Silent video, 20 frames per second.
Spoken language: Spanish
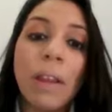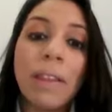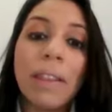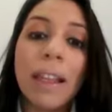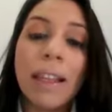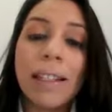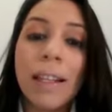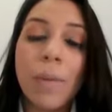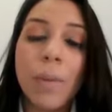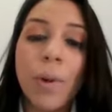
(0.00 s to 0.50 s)

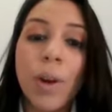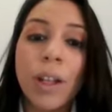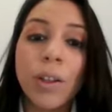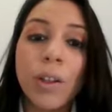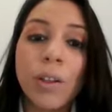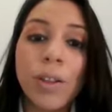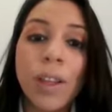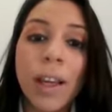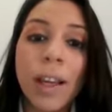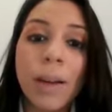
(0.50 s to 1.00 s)
Dicimos eh,
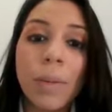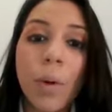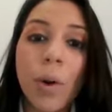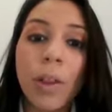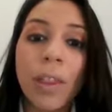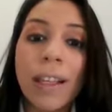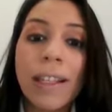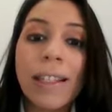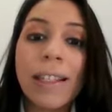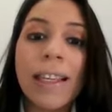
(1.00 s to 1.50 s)
entonces
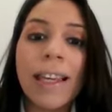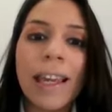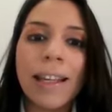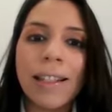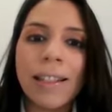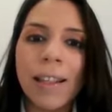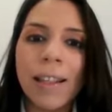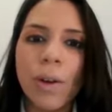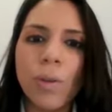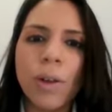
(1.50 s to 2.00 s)
por
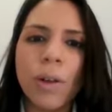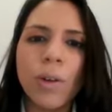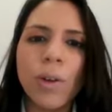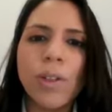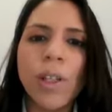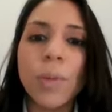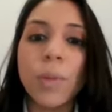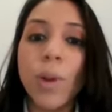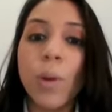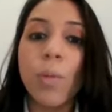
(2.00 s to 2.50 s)
disidencia un
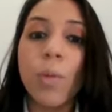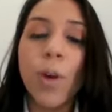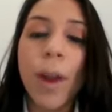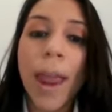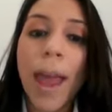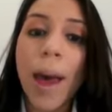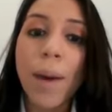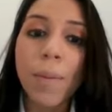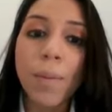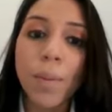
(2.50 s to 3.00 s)
concepto
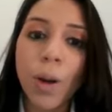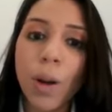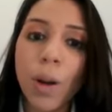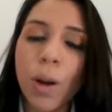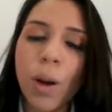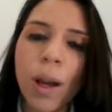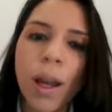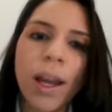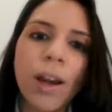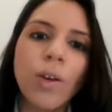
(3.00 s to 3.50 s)
muy
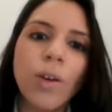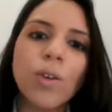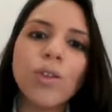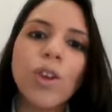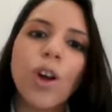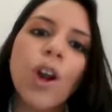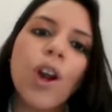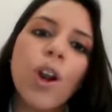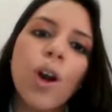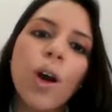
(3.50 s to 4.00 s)
amplio que no
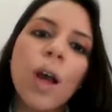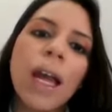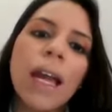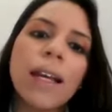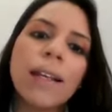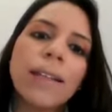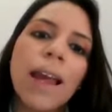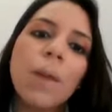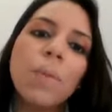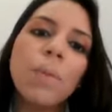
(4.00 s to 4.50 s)
solo
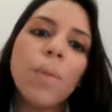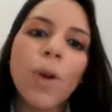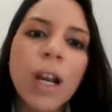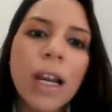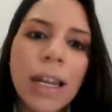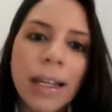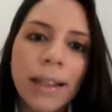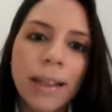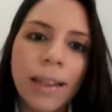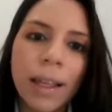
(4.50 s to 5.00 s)
es el
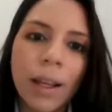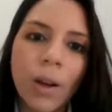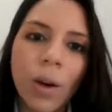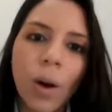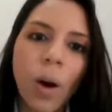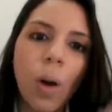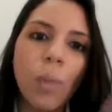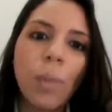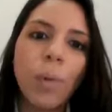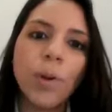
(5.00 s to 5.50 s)

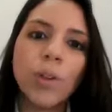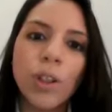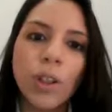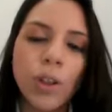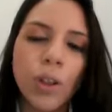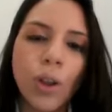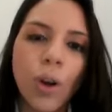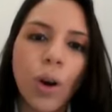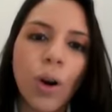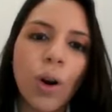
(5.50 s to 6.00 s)
político
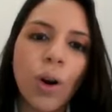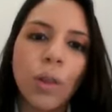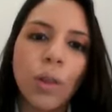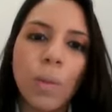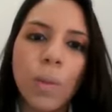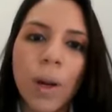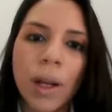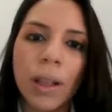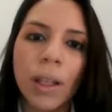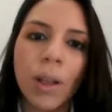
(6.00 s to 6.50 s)
opositor de
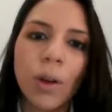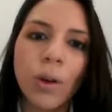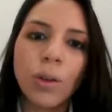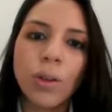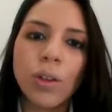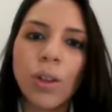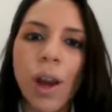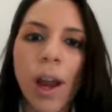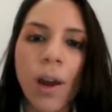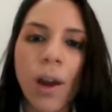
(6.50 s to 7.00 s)
un partido
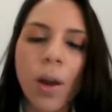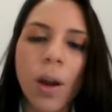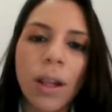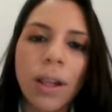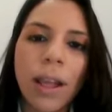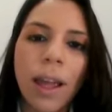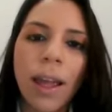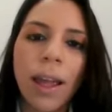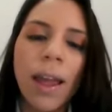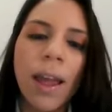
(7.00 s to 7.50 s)
contrario al
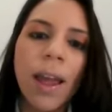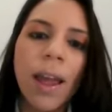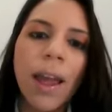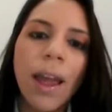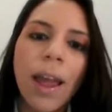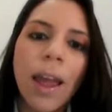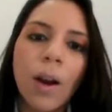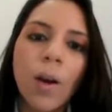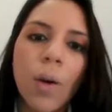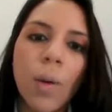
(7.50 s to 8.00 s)
de
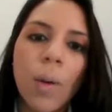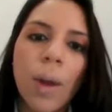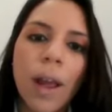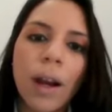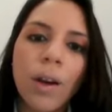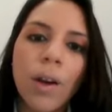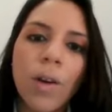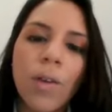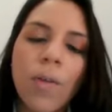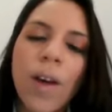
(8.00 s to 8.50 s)
el
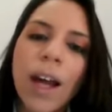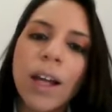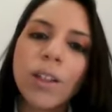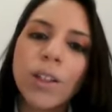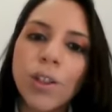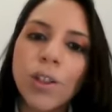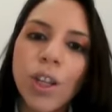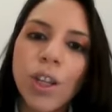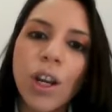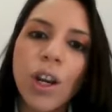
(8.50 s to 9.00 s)
gobierno de
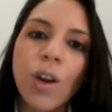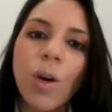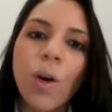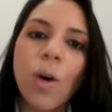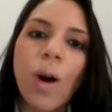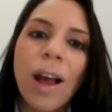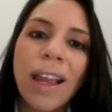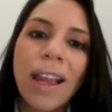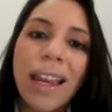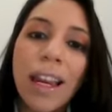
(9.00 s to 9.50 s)
facto,
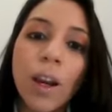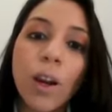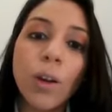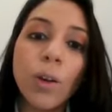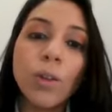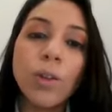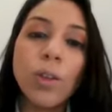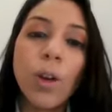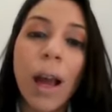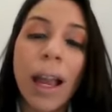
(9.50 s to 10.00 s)
sino
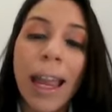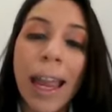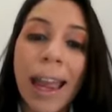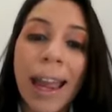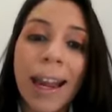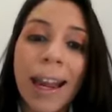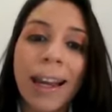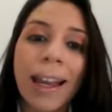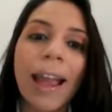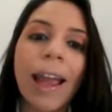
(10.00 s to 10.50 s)
incluso
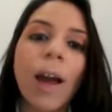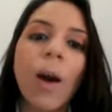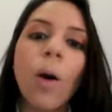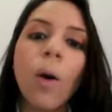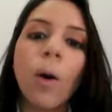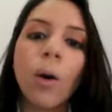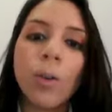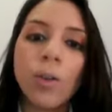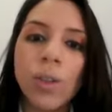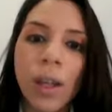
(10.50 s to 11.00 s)
aquel que
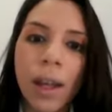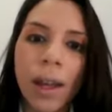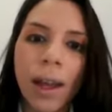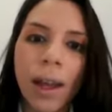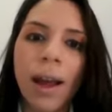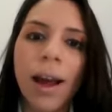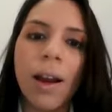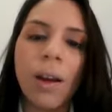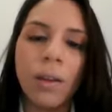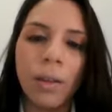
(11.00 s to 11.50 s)
ose,
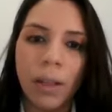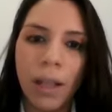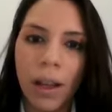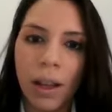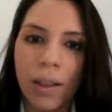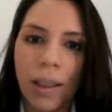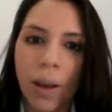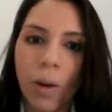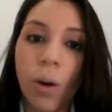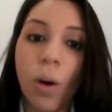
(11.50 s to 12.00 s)

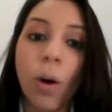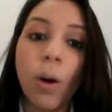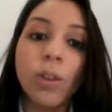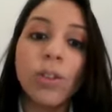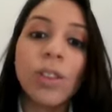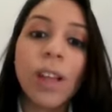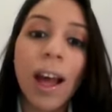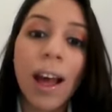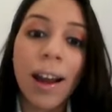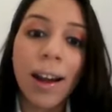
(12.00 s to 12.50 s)
digo
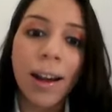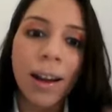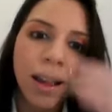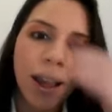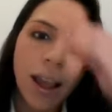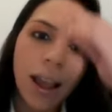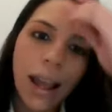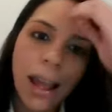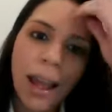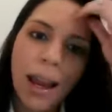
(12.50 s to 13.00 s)
osar
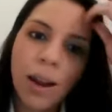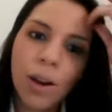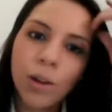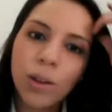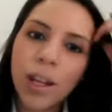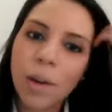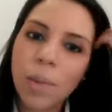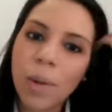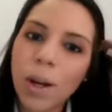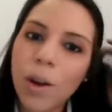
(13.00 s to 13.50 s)
en los
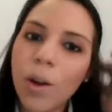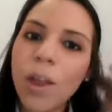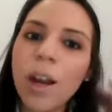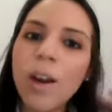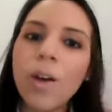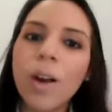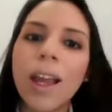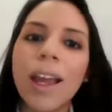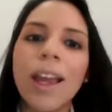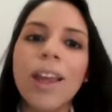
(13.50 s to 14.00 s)
términos de
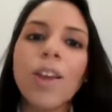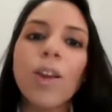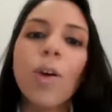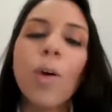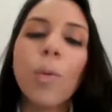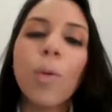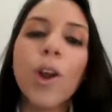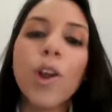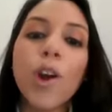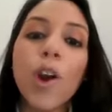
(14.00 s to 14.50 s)
lo que,
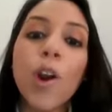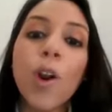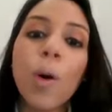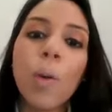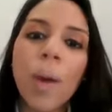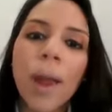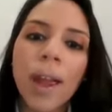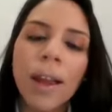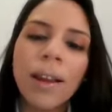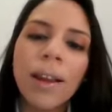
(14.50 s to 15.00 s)
como ellos
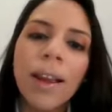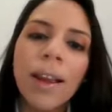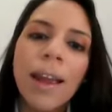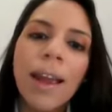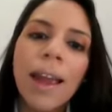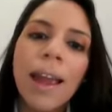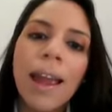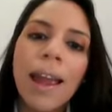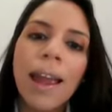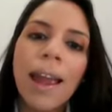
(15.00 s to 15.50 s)
lo ven,
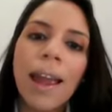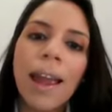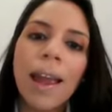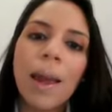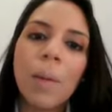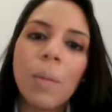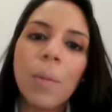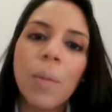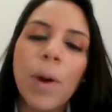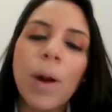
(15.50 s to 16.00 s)

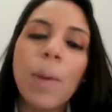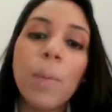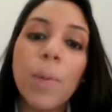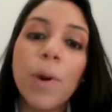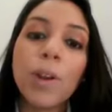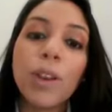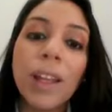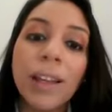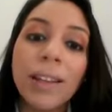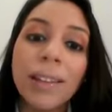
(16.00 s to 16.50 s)
eh, pues
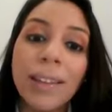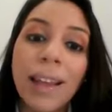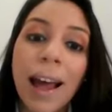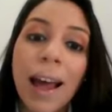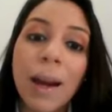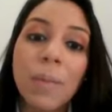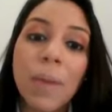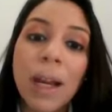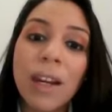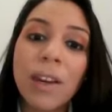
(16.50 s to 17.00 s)

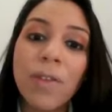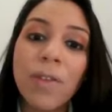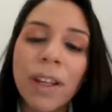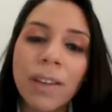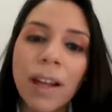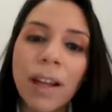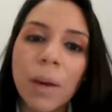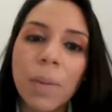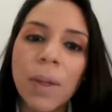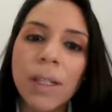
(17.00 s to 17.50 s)
protestar,
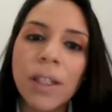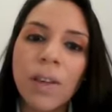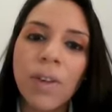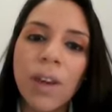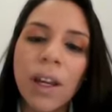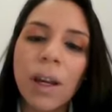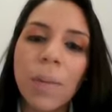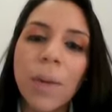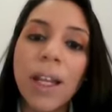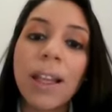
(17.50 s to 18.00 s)
manifestar
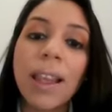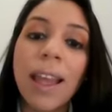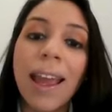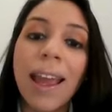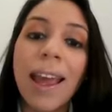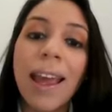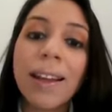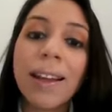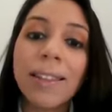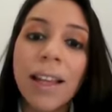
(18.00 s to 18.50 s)

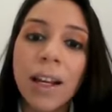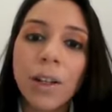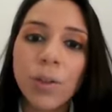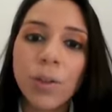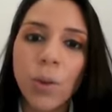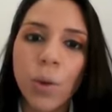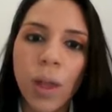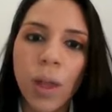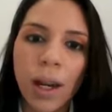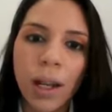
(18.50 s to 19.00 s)
pacíficamente, ejercer
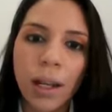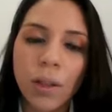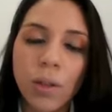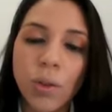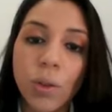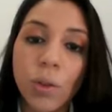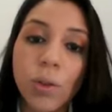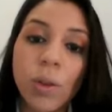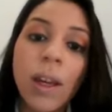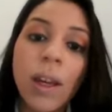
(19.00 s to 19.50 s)
sus
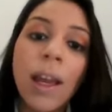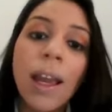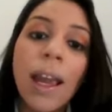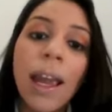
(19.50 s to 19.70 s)
derechos.